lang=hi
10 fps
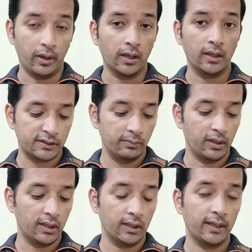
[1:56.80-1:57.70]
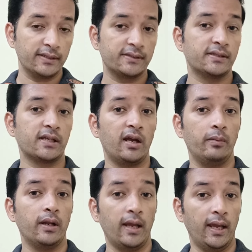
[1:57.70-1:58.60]
बारह से बारह लाख ऐसे
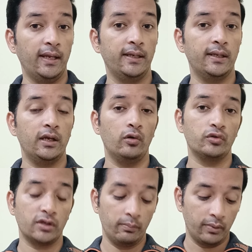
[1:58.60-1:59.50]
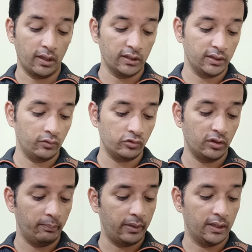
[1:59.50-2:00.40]
सब्सक्राइबर है इनके और उसके बाद इनको
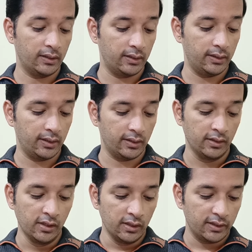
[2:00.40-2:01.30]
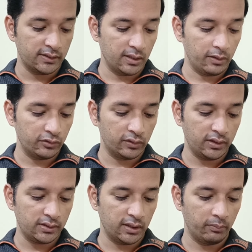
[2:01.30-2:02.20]
जो है बैन कर दिया गया इसके बाद जो
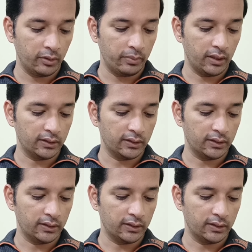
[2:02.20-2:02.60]
तीसरे नंबर पर